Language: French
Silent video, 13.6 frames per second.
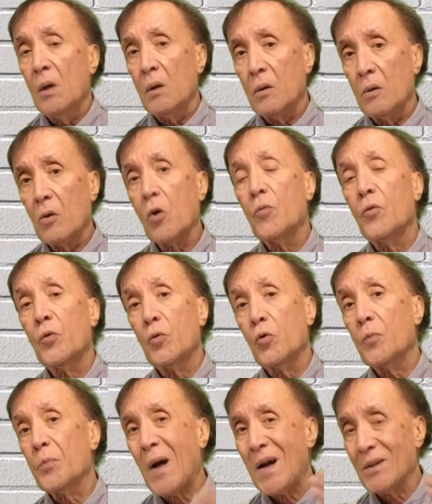euh, revenu,
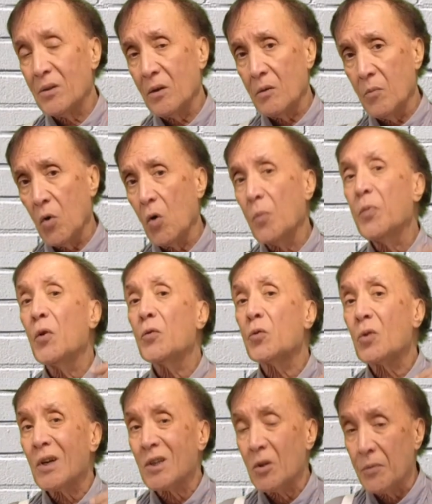pratiquement plus de
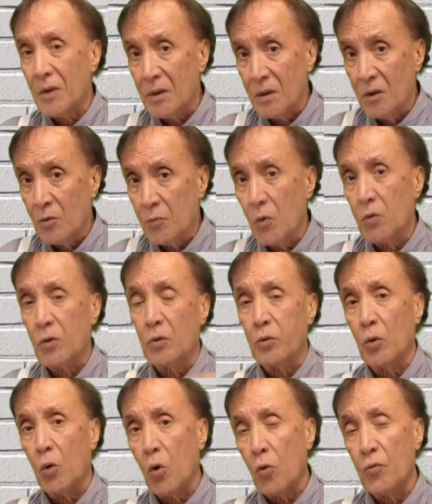90% de
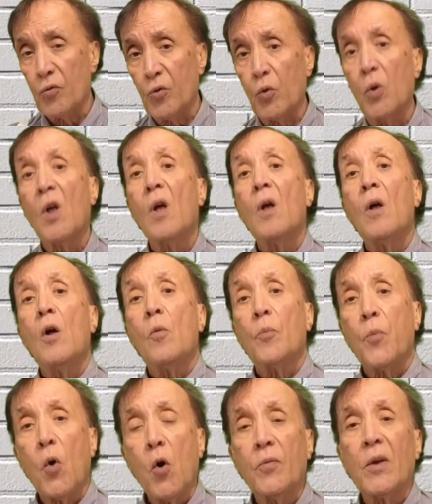leur revenu,
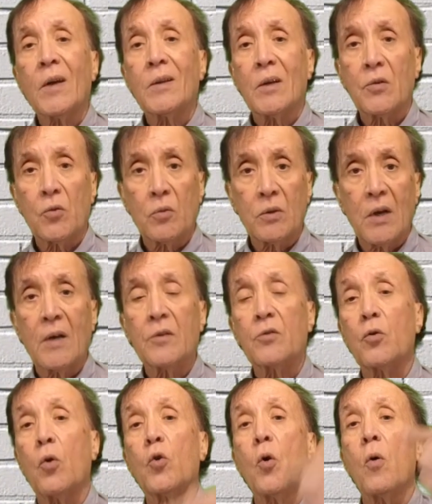provient des sondages
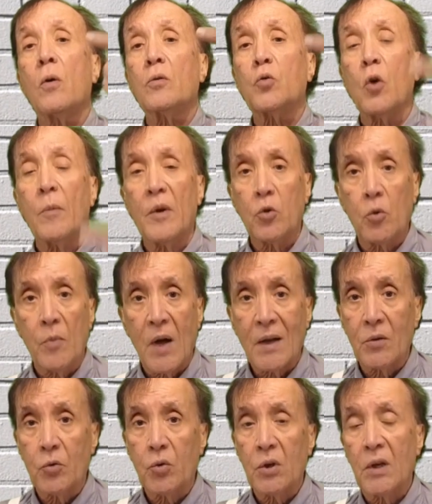dans le domaine du
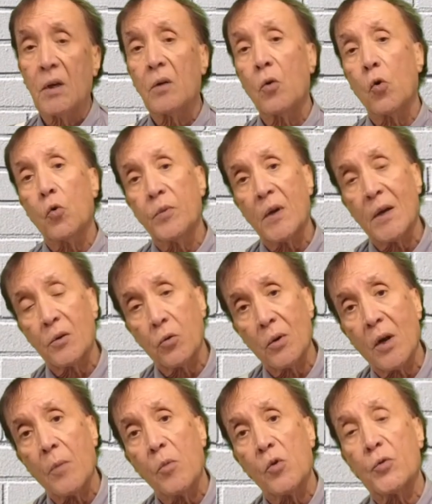marketing ou bien dans
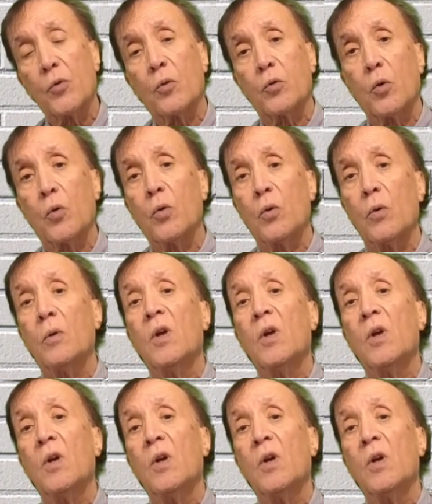la mesure de